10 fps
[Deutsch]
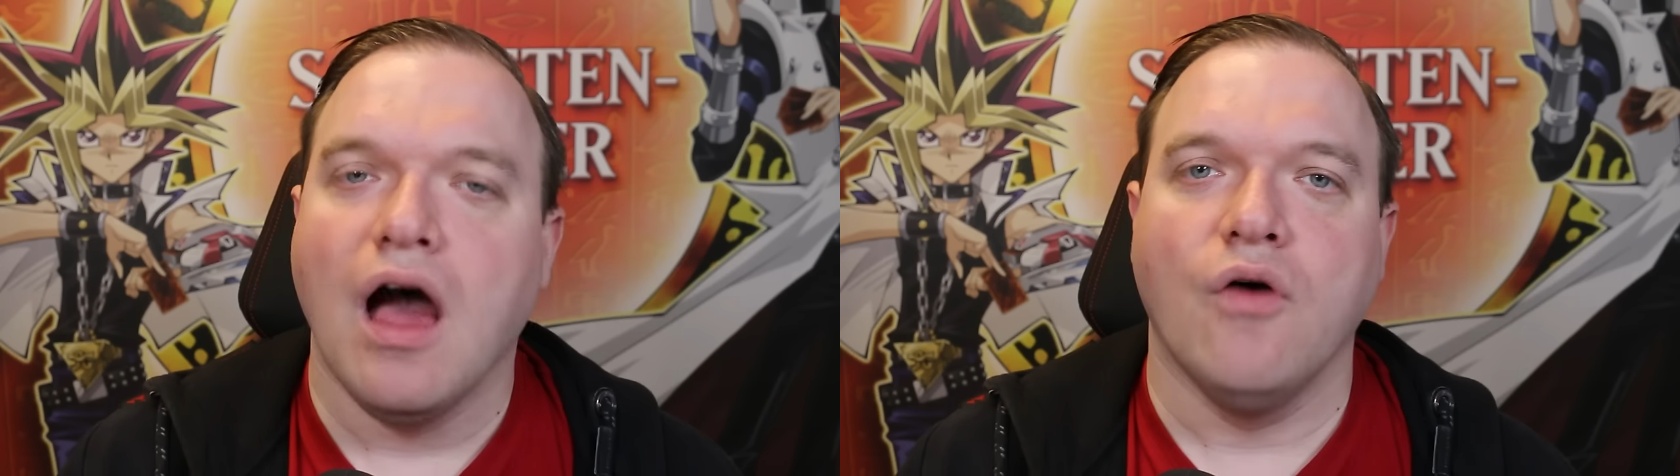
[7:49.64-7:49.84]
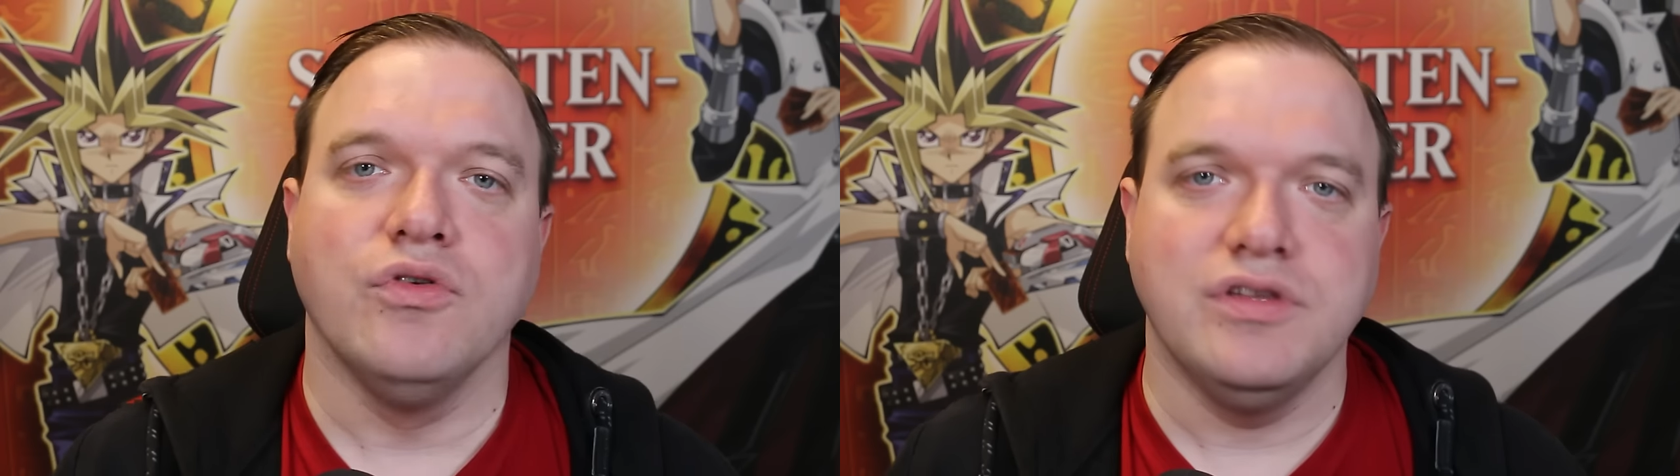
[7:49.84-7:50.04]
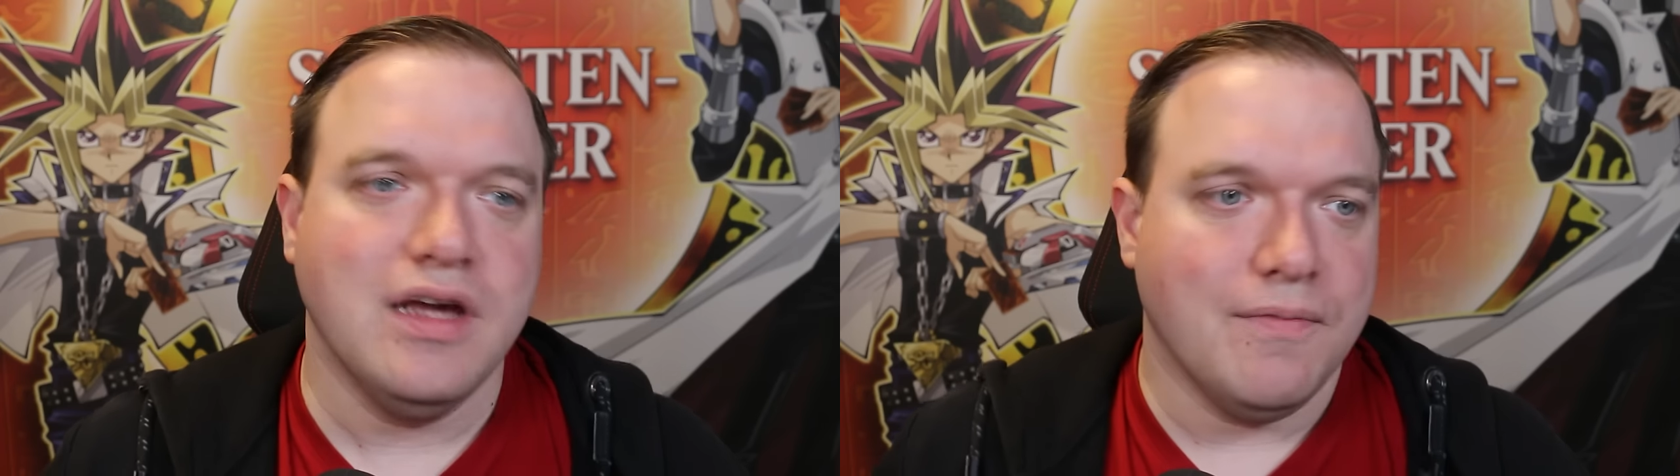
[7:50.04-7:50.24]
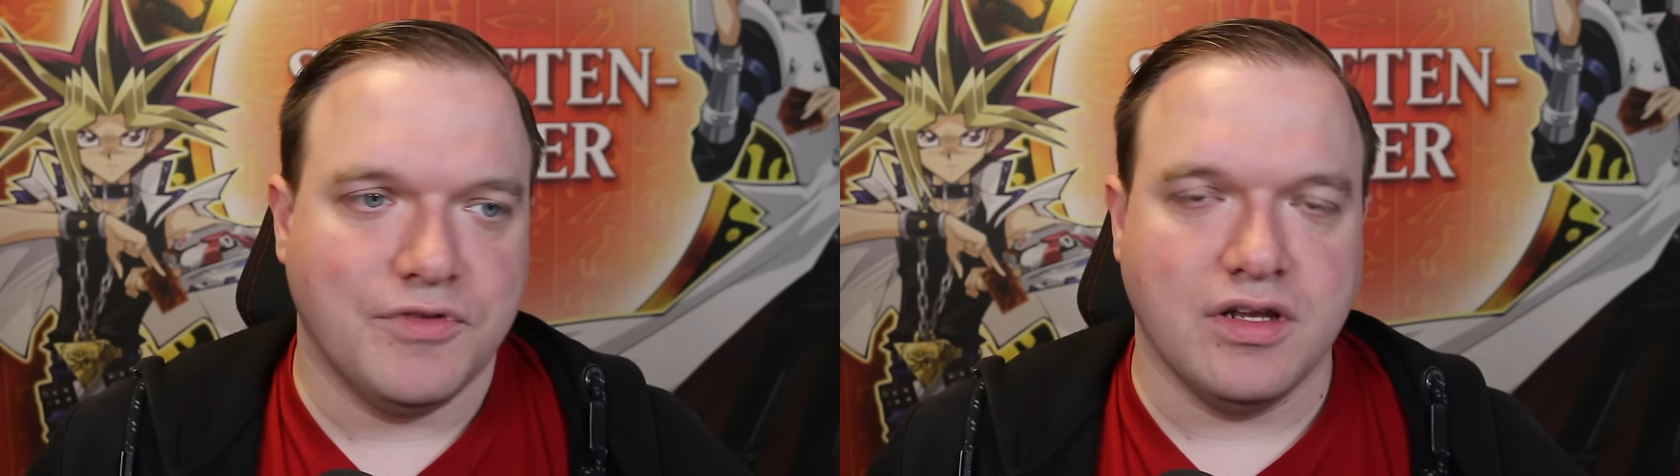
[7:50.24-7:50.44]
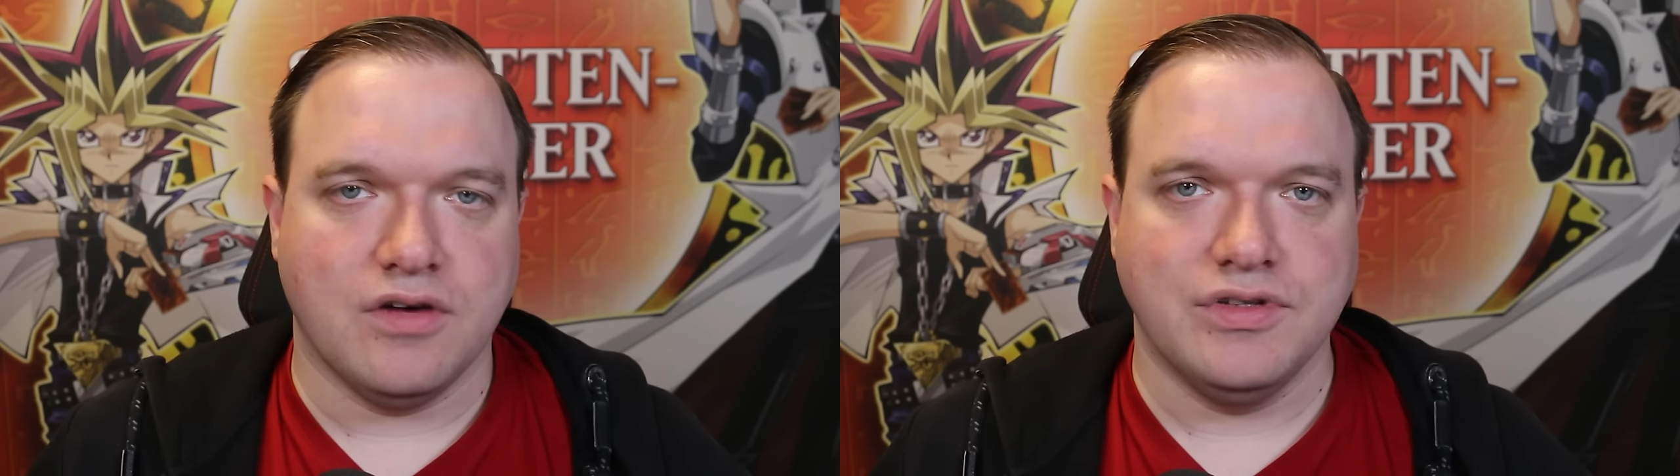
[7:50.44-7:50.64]
Und ja,
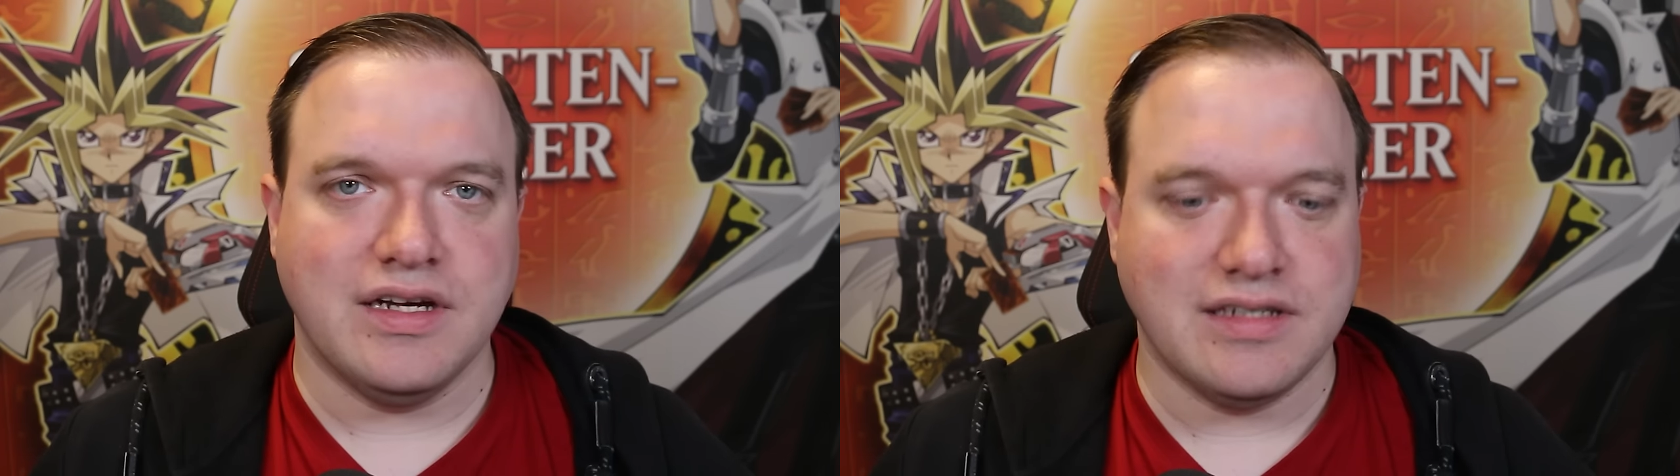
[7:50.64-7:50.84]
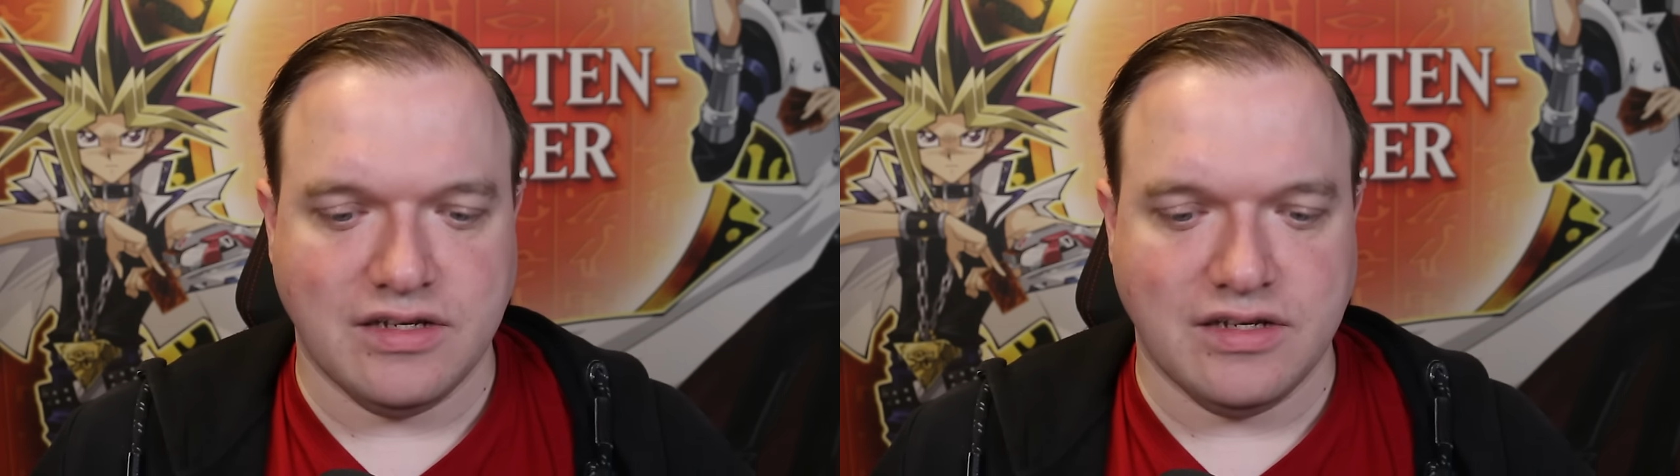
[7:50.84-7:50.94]
genau das.